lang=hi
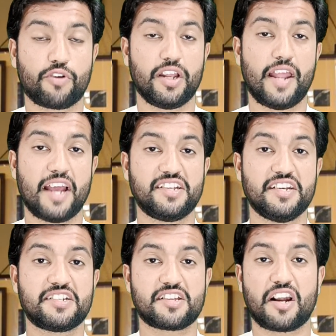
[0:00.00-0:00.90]
वालों के लहजे
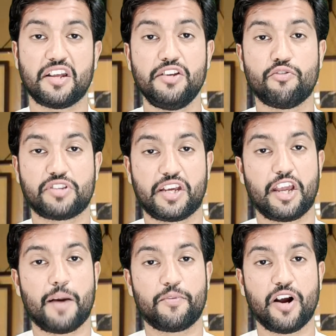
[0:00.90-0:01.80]
इस तरह नहीं होते
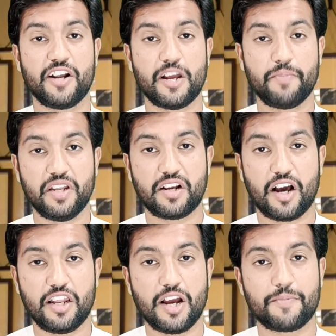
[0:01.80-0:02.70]
कि आप गालियाँ भी
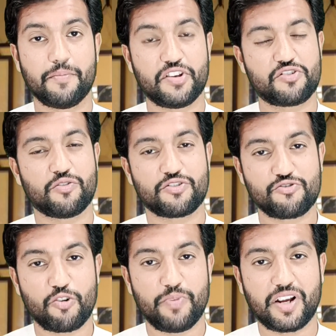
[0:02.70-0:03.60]
निकालें आप हमें चोर
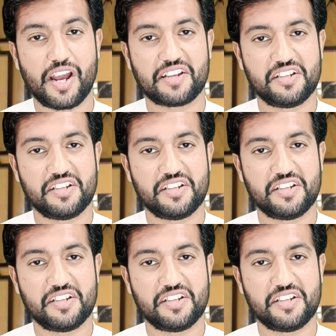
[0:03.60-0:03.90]
चोर भी कहें